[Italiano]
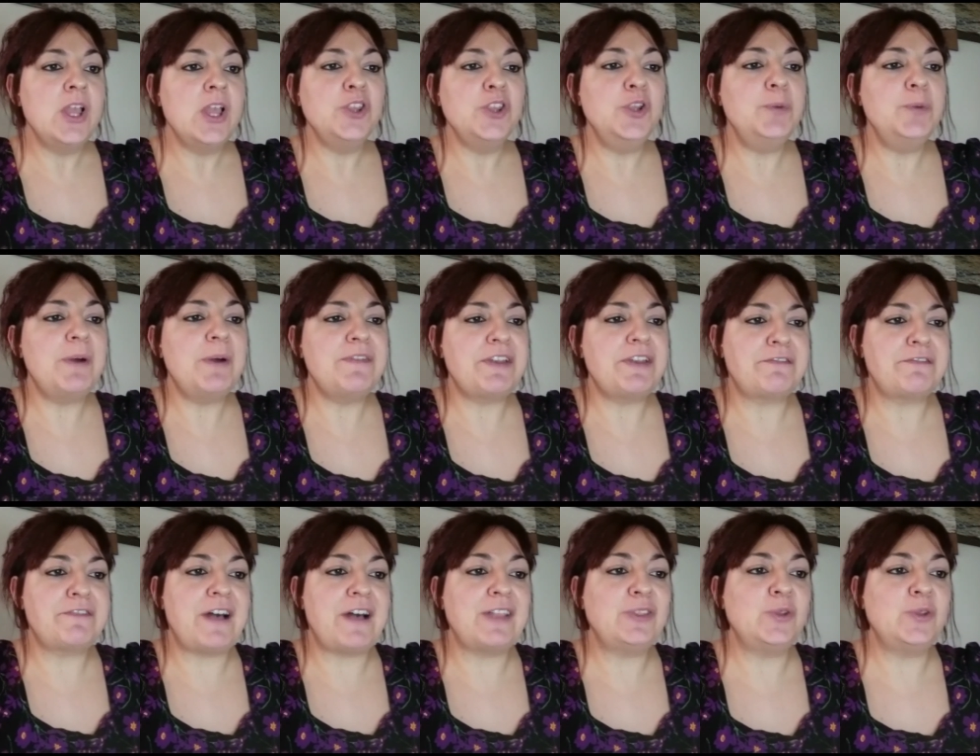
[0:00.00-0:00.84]
Dopo aver
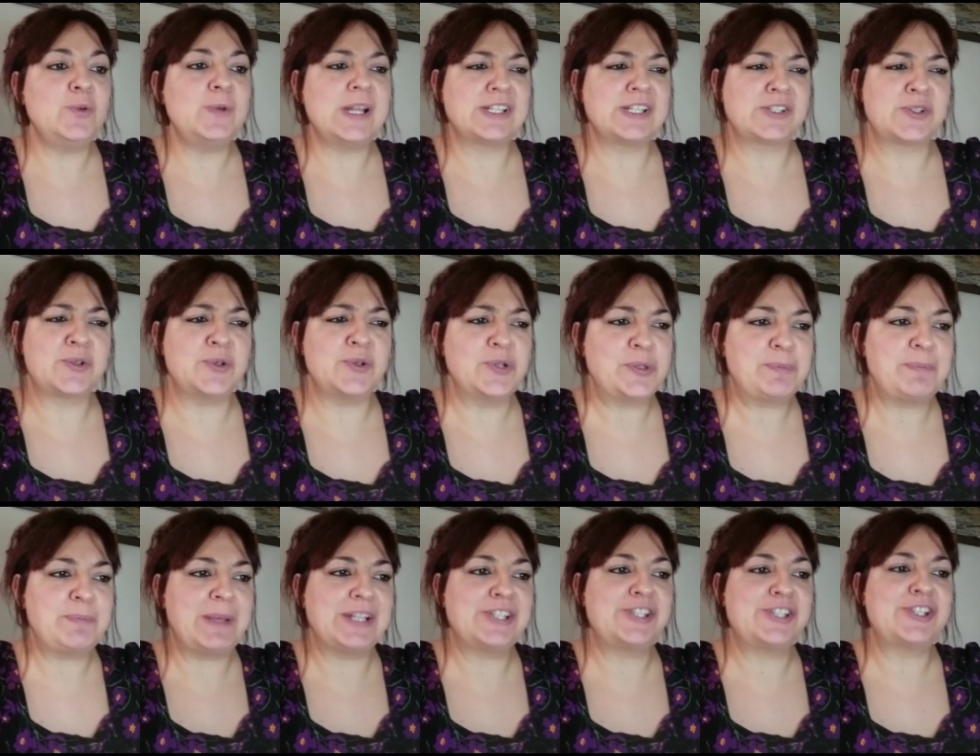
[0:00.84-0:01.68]
fatto una
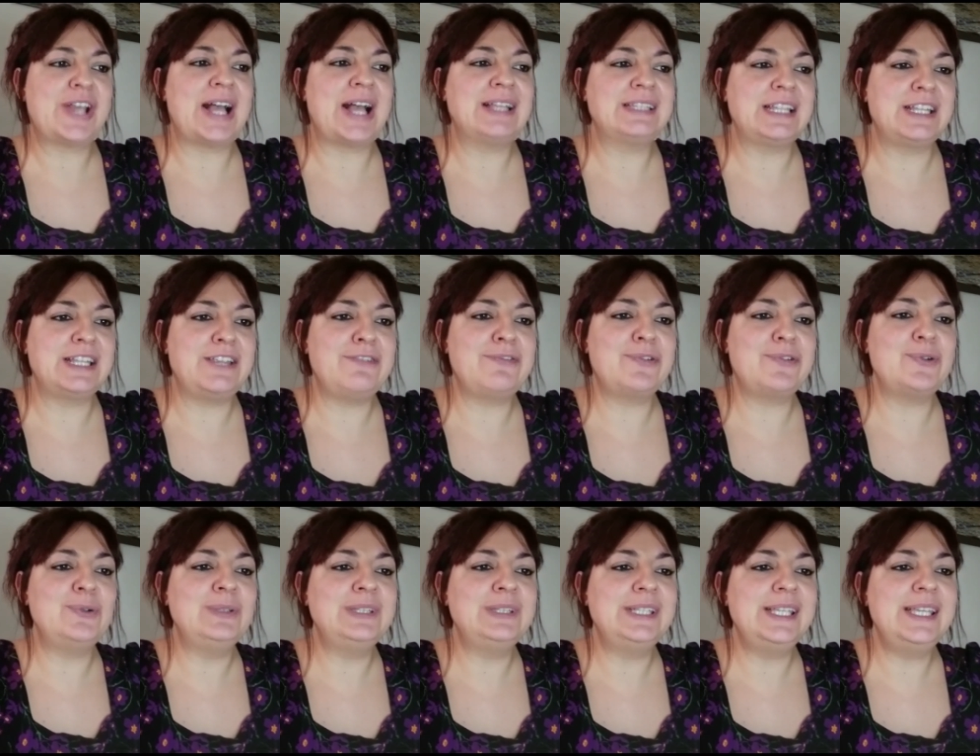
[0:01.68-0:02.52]
scorpacciata di
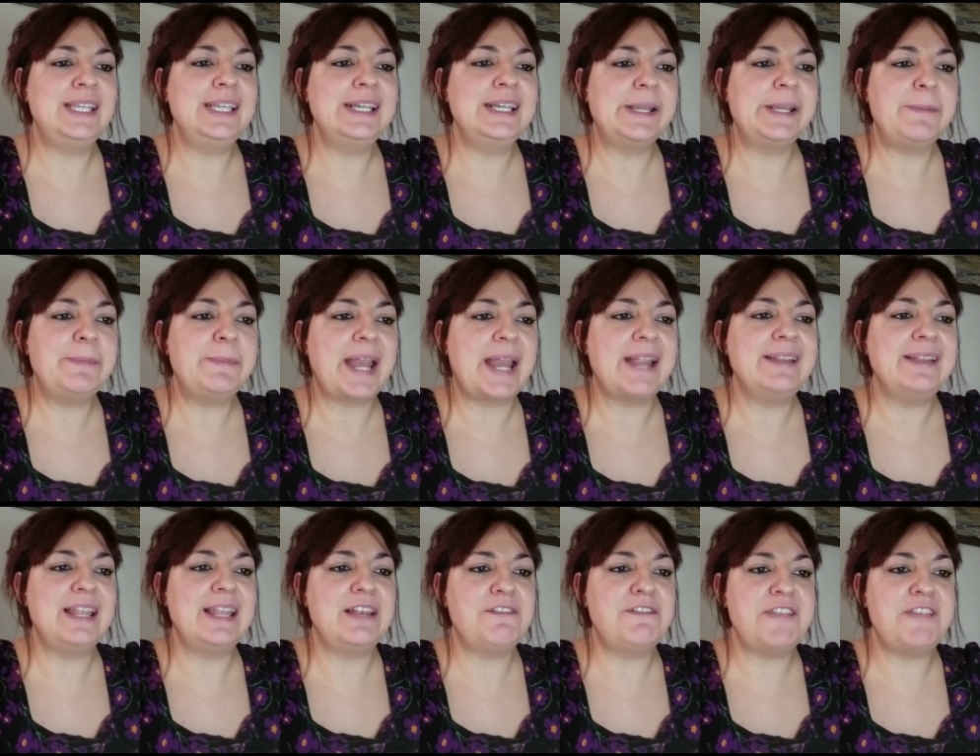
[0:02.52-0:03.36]
frutti,
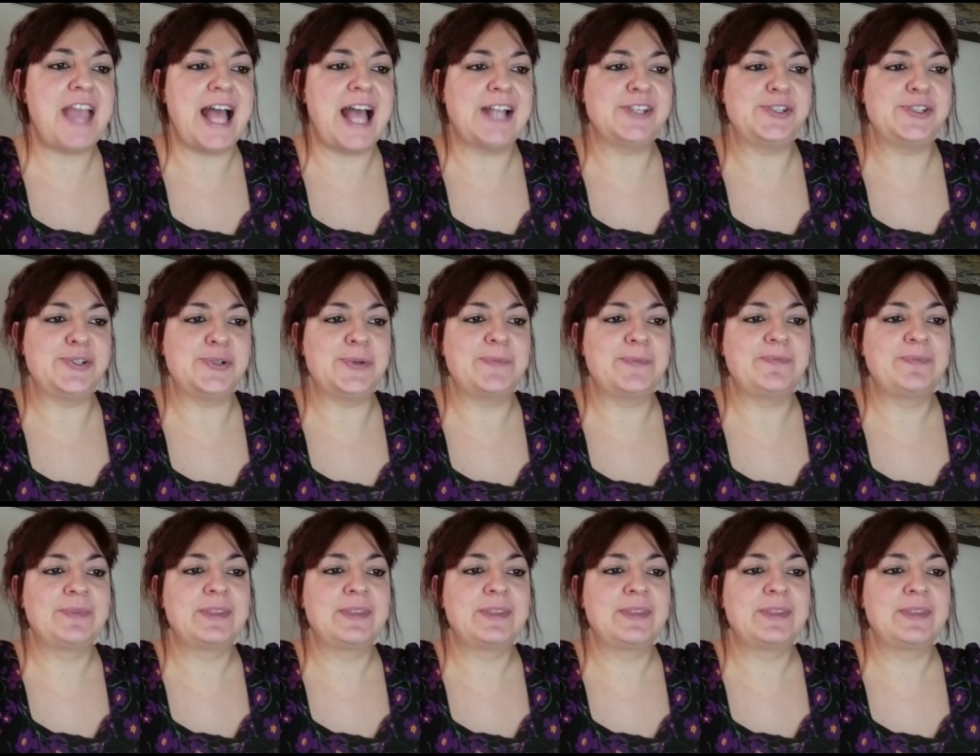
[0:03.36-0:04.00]
riprende il viaggio.